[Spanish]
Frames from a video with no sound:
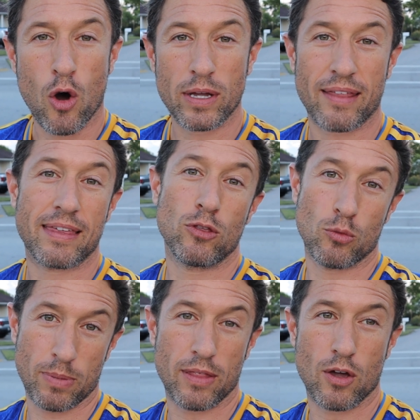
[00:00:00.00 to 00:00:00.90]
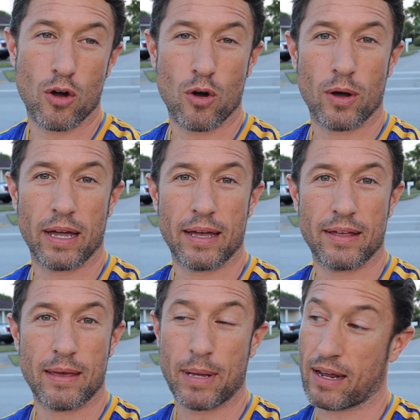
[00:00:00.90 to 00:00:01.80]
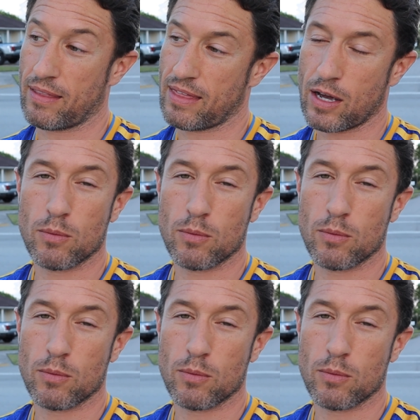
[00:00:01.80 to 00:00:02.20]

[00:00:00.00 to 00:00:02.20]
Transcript: Hoy haciendo un vídeo eh, de emergencia,